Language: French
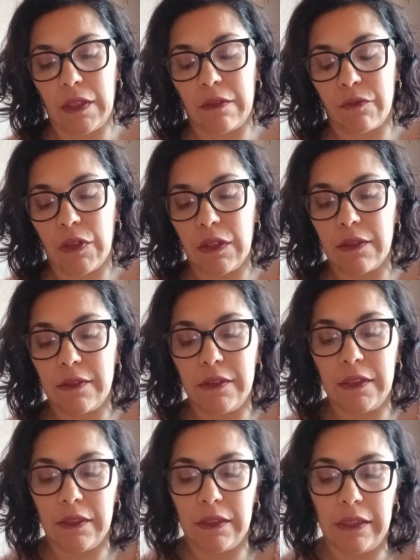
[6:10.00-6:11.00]
voir
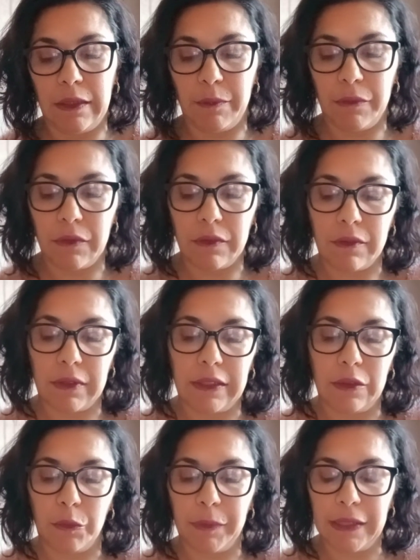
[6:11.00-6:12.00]
s'il il est, ouais,
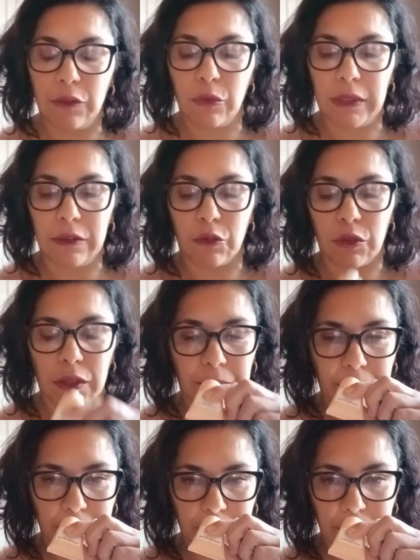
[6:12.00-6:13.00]
il est operculé, donc
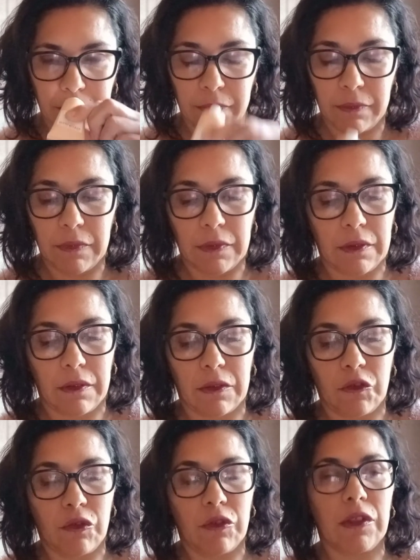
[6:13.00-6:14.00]

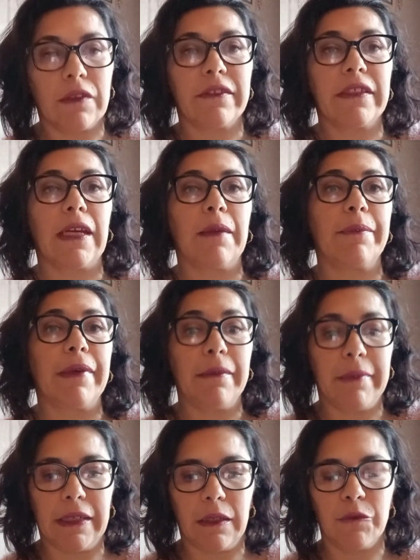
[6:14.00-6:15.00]
euh, je ne sentirai pas.
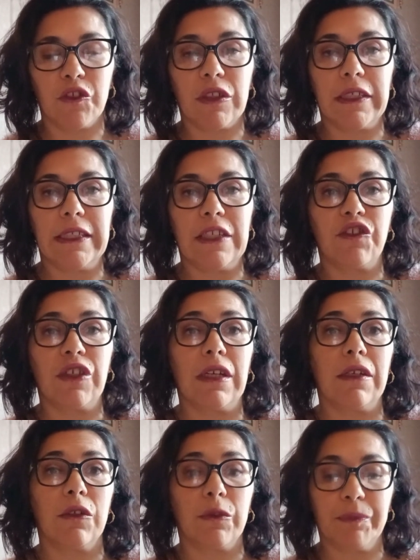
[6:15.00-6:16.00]
Mais comme j'en ai
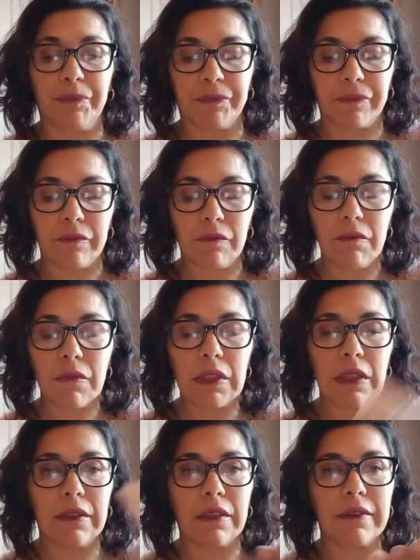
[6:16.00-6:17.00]
déjà
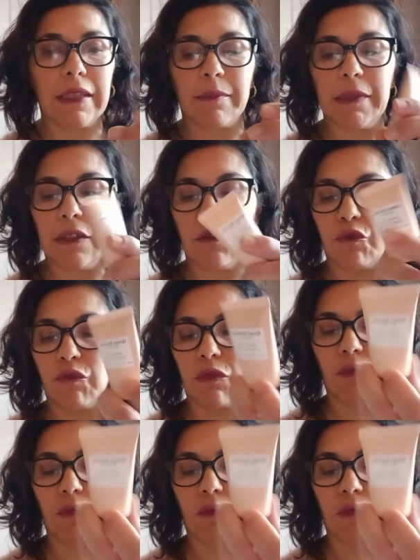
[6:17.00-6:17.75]
d'entamé, euh, je ne